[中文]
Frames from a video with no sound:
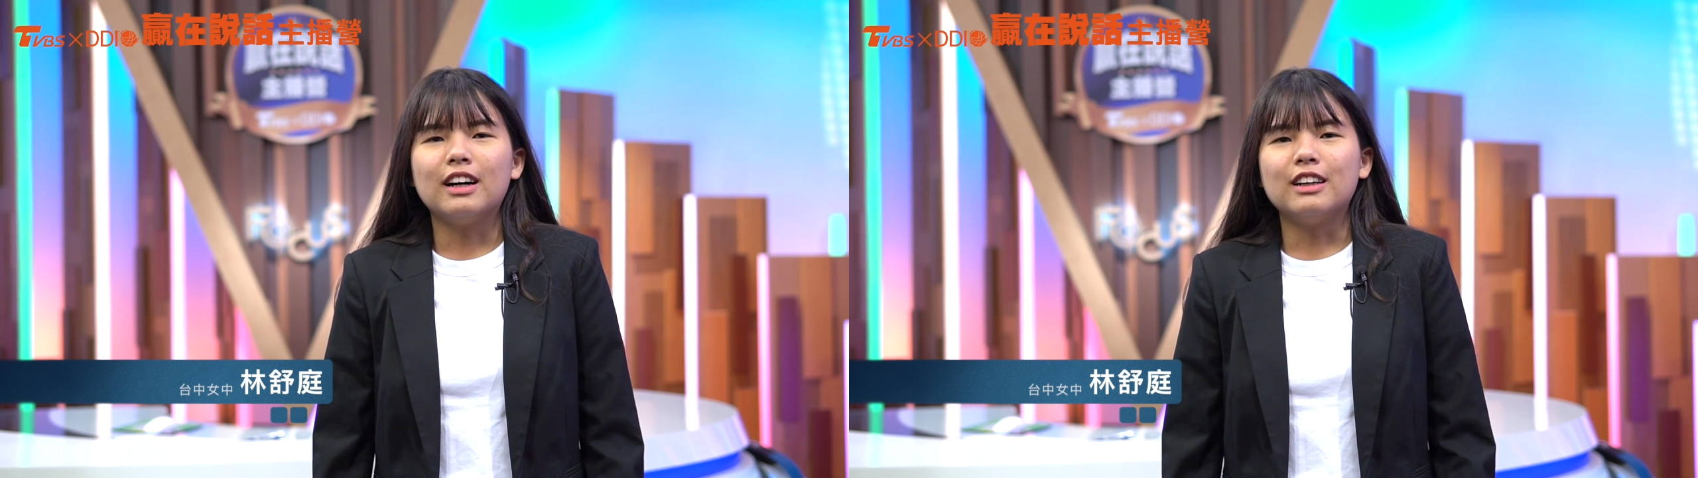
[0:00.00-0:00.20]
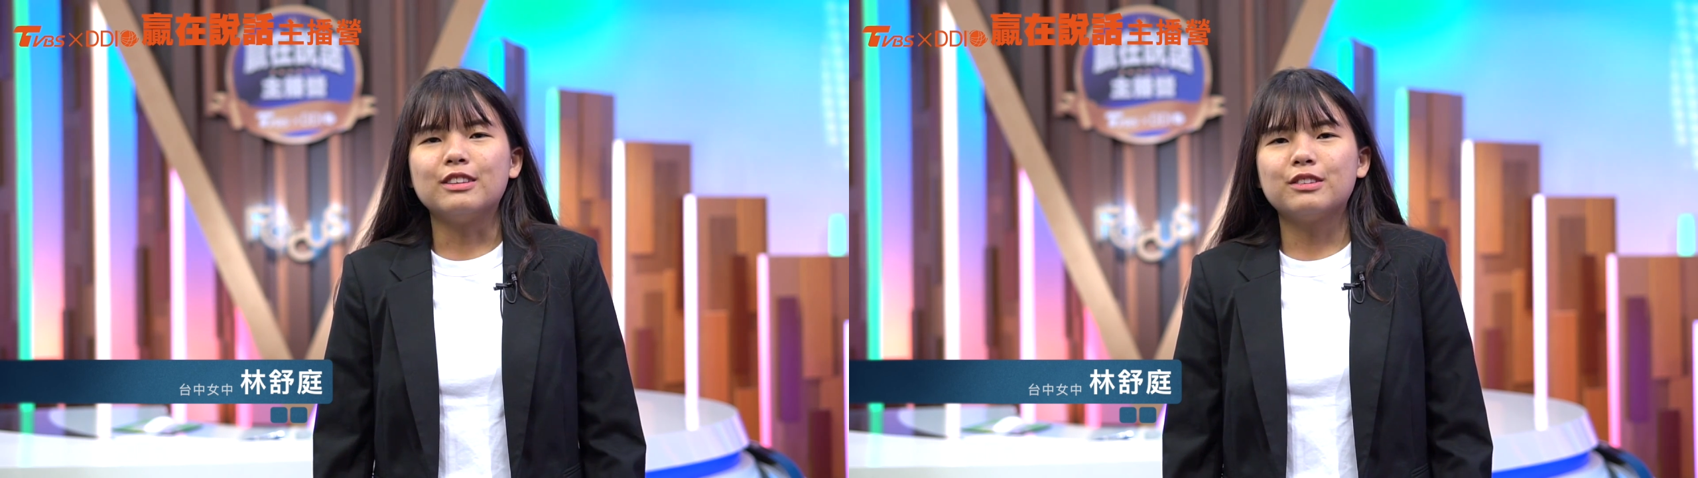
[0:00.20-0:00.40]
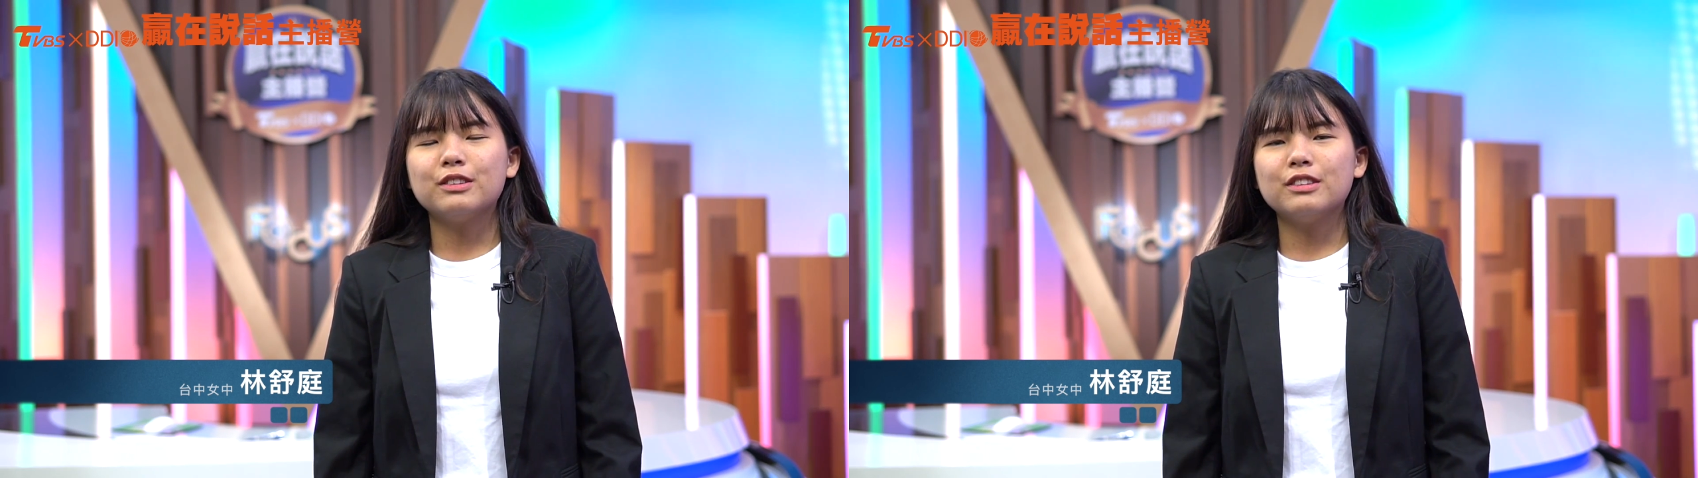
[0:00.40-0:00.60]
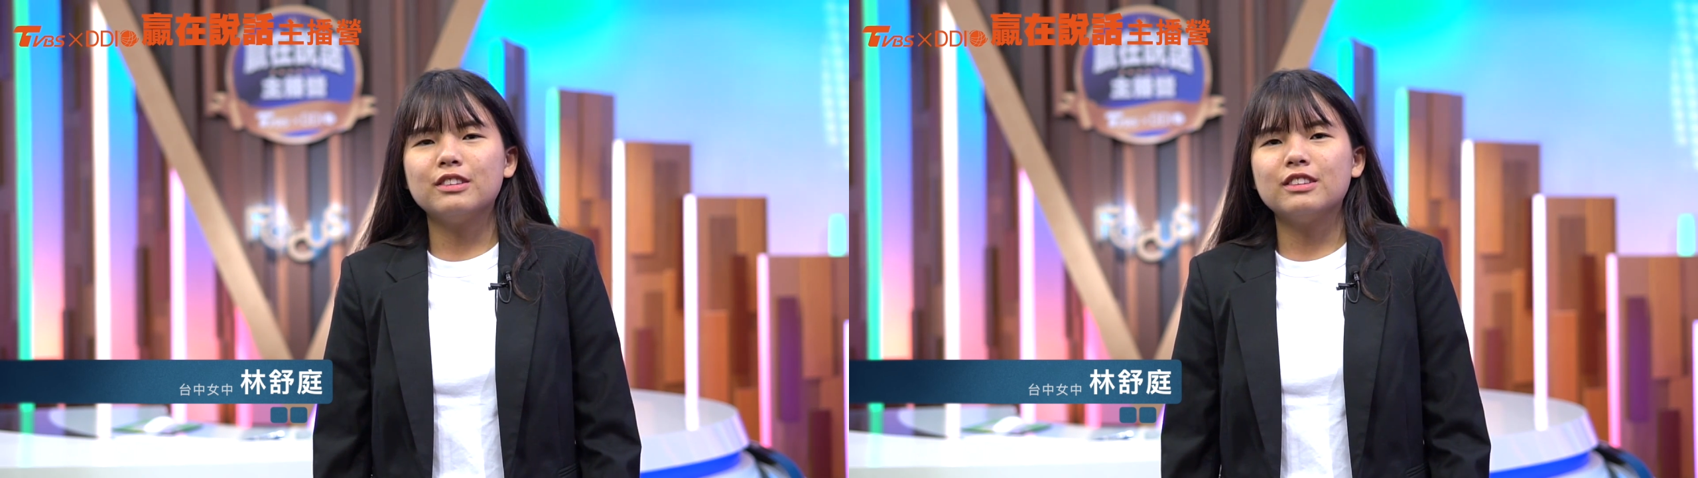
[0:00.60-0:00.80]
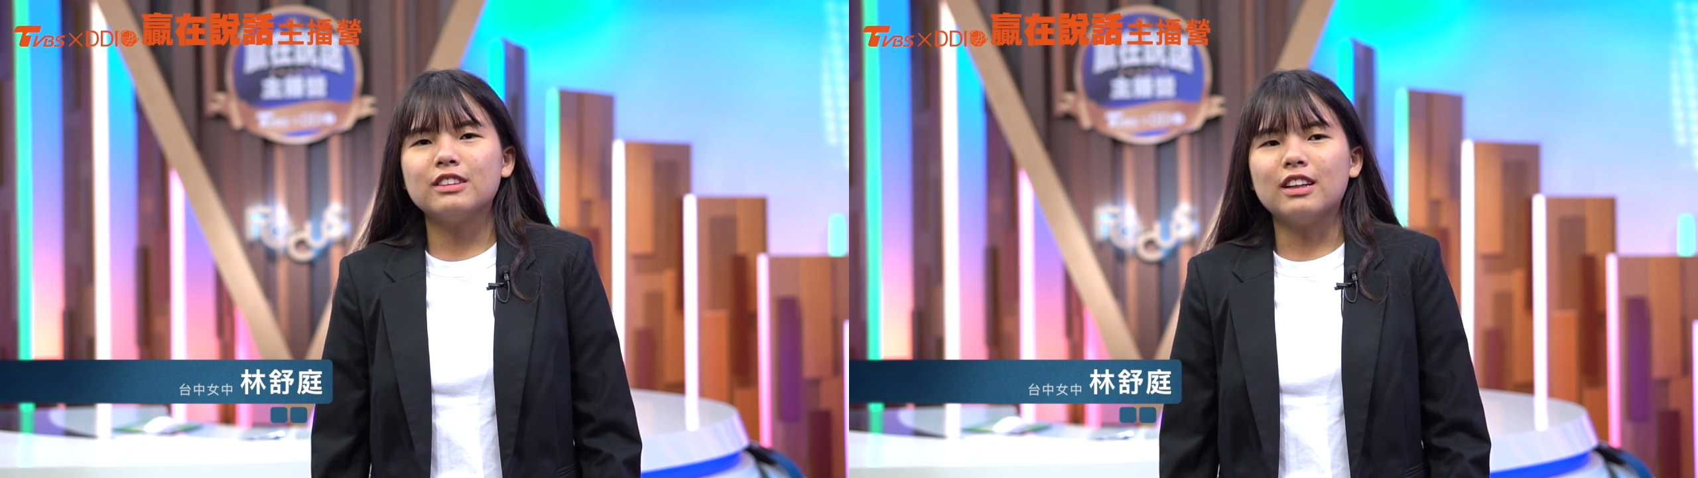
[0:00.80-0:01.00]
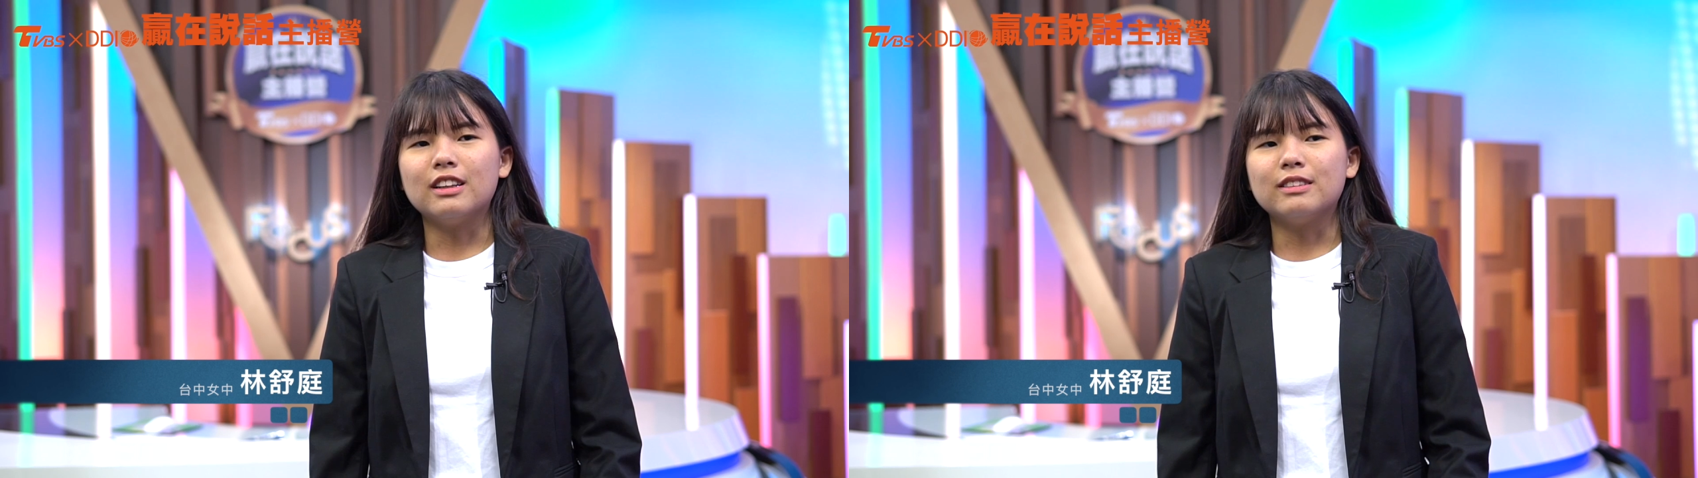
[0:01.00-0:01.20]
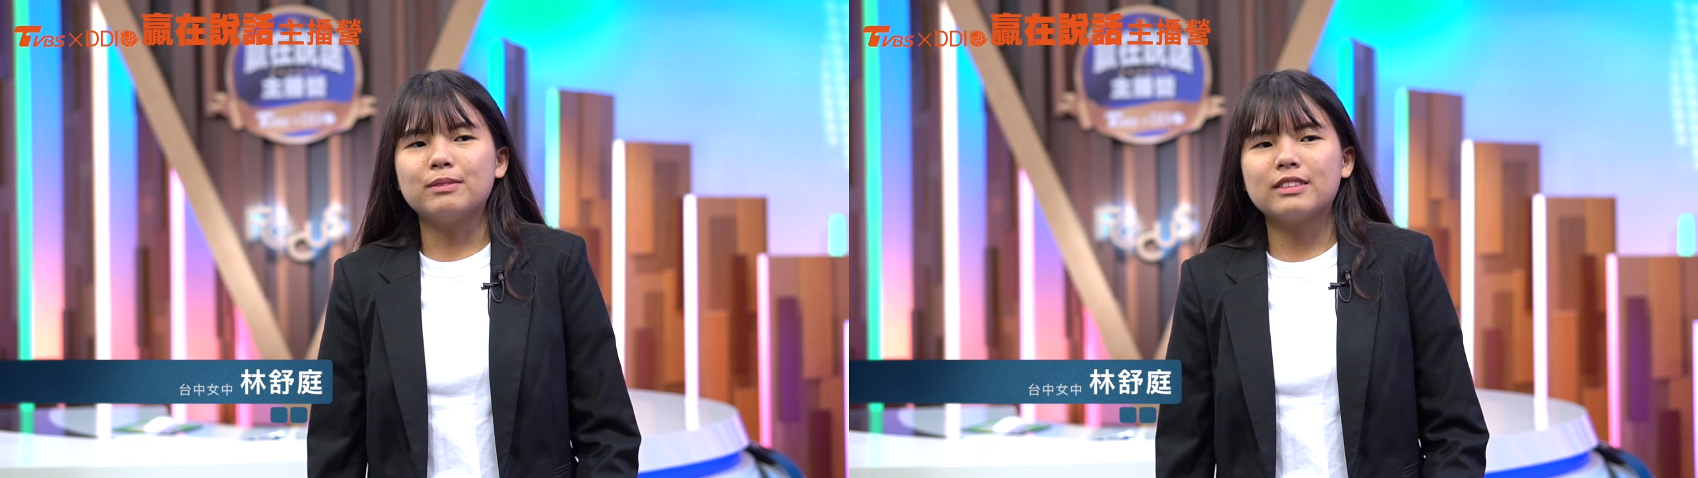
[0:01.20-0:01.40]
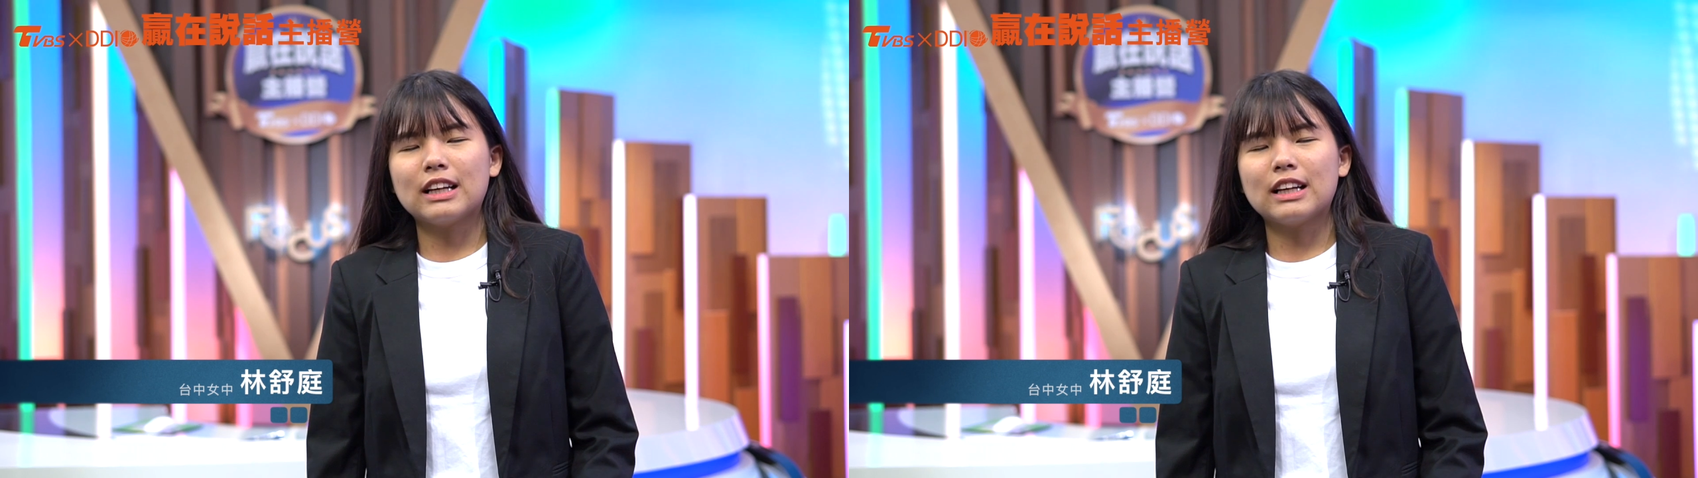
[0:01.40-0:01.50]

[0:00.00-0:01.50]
嗯去嗯